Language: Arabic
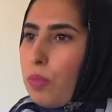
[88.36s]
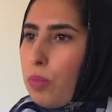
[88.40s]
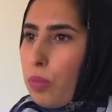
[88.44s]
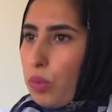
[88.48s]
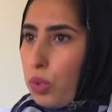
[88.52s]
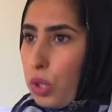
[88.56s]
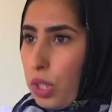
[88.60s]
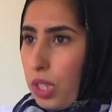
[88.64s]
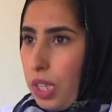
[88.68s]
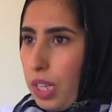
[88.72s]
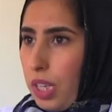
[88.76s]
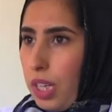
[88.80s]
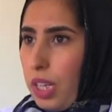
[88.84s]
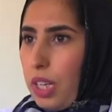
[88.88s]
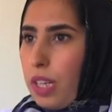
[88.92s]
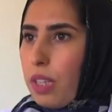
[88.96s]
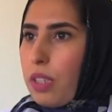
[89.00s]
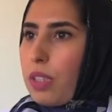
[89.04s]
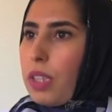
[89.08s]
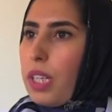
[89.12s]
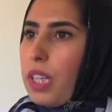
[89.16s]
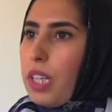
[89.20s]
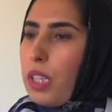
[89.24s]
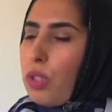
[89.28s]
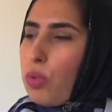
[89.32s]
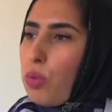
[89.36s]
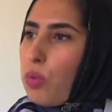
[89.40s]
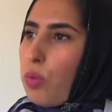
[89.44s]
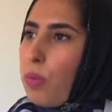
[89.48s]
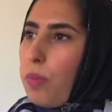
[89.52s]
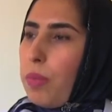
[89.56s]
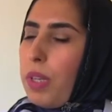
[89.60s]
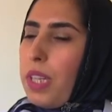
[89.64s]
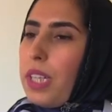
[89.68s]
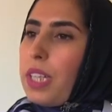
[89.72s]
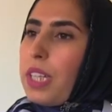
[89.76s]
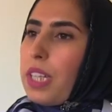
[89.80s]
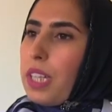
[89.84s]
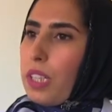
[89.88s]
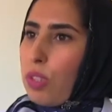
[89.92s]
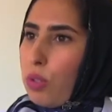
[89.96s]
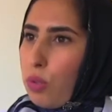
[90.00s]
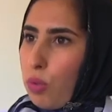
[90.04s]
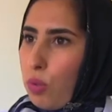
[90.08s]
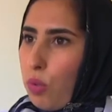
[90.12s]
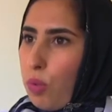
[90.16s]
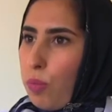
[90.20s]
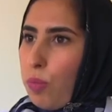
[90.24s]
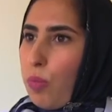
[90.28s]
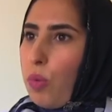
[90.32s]
مشكل كيحسوا بلي
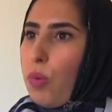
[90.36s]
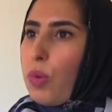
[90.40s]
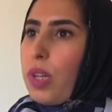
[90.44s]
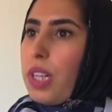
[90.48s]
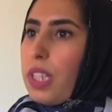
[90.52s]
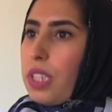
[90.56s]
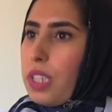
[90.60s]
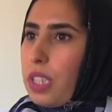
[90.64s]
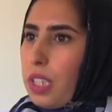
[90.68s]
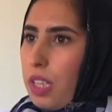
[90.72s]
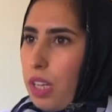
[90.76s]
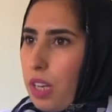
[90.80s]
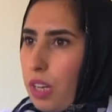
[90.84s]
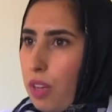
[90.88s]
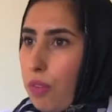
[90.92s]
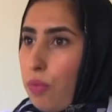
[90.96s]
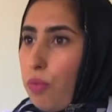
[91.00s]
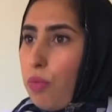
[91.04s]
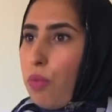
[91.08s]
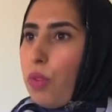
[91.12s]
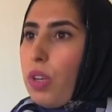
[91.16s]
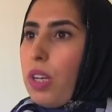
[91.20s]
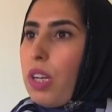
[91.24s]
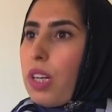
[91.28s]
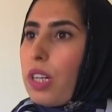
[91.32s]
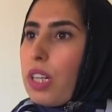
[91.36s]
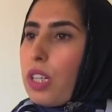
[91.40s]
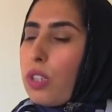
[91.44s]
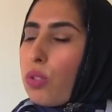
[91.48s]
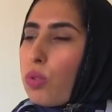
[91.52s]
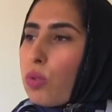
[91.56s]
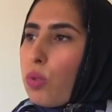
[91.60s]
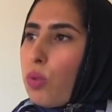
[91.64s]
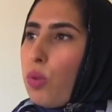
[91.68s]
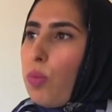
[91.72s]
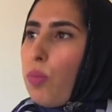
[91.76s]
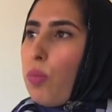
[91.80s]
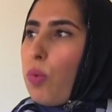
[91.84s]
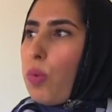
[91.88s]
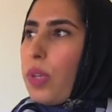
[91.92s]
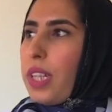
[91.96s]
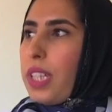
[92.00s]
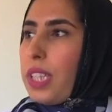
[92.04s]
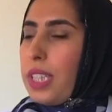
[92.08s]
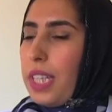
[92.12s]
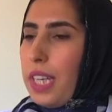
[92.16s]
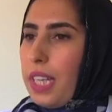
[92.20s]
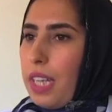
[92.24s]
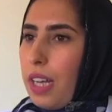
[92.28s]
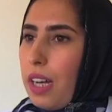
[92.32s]
كتصوم وكتخاف ولا كتصوم
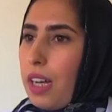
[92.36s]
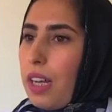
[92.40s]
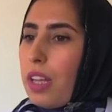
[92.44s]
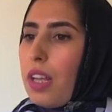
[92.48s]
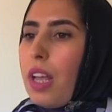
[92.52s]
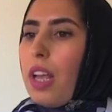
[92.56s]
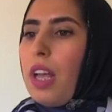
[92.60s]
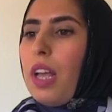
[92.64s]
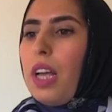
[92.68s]
وكتعيا